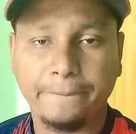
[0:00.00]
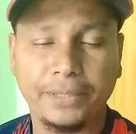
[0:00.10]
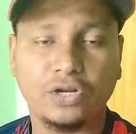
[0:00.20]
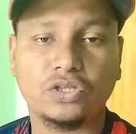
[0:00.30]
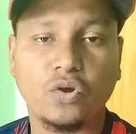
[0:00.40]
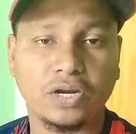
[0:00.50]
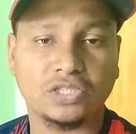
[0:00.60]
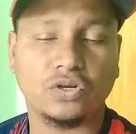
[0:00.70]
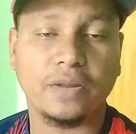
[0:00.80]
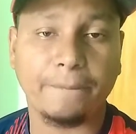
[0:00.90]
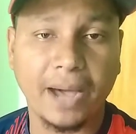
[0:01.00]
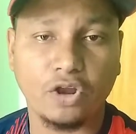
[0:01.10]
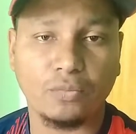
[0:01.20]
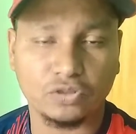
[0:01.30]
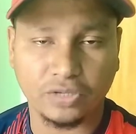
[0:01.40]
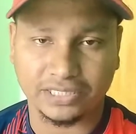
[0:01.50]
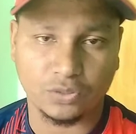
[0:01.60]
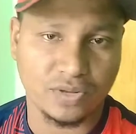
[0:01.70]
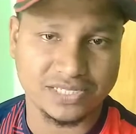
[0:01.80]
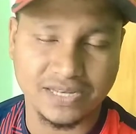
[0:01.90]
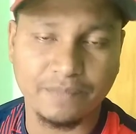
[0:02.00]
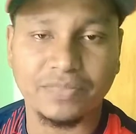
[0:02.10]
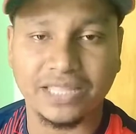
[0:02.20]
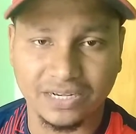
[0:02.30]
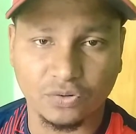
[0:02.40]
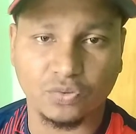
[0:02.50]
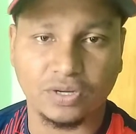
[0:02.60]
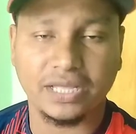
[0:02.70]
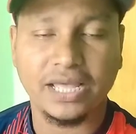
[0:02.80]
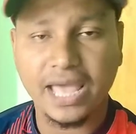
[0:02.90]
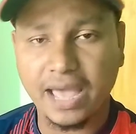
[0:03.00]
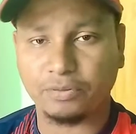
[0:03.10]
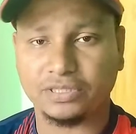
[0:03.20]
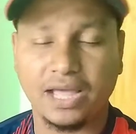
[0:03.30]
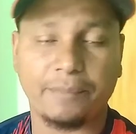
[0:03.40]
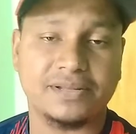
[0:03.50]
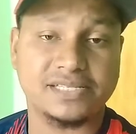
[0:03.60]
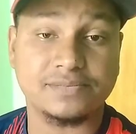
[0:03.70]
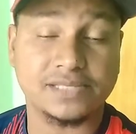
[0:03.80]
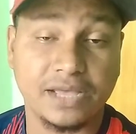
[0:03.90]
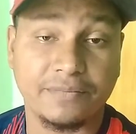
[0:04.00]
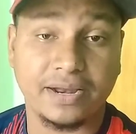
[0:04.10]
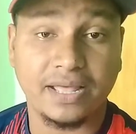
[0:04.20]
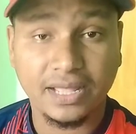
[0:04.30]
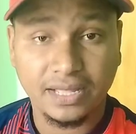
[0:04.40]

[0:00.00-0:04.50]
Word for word: ভিডিওতে অনেকজনে ভালো মতন একটা ওয়াচ টাইম গেইন করে এবং তা আপনার সাবস্ক্রাইবার